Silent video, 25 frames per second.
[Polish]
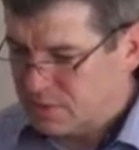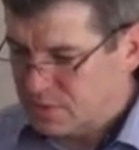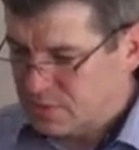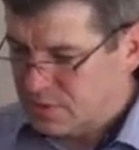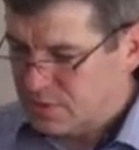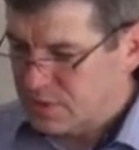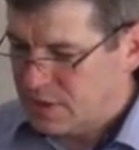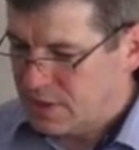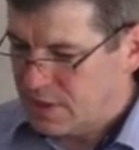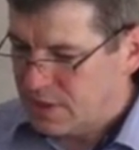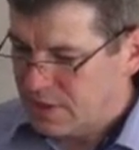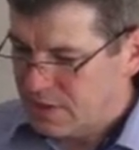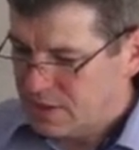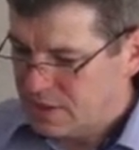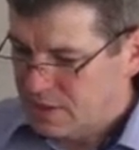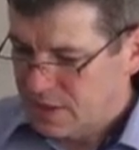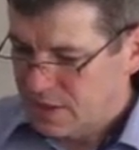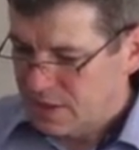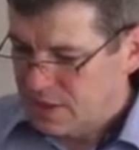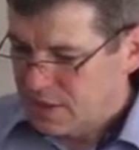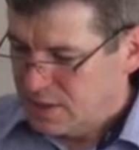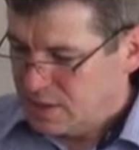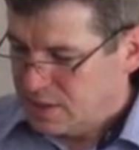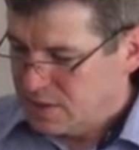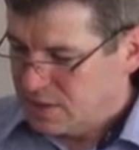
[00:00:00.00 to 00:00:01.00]
Druga
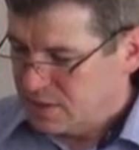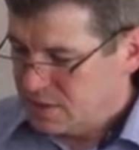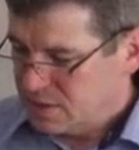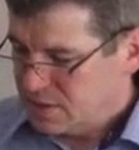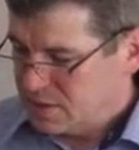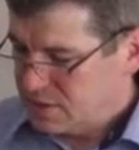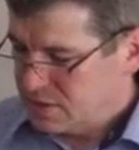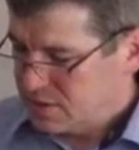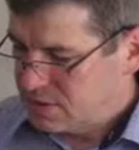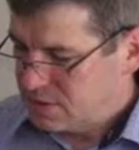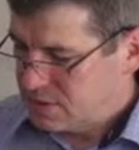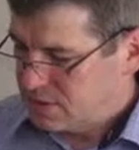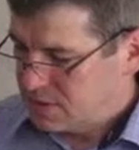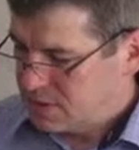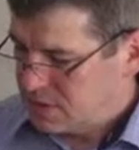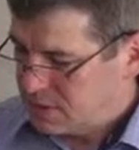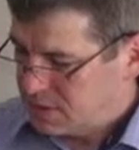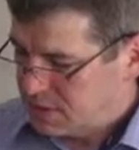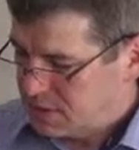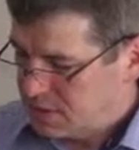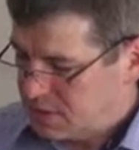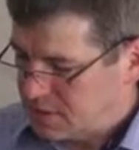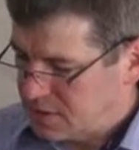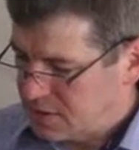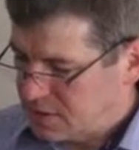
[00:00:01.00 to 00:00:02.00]
e, to
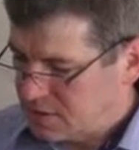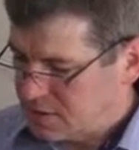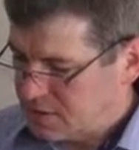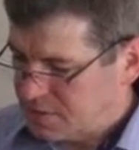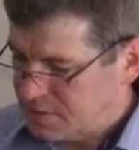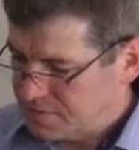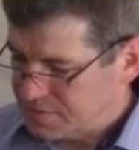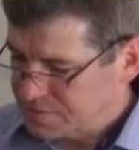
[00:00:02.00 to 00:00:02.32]
jest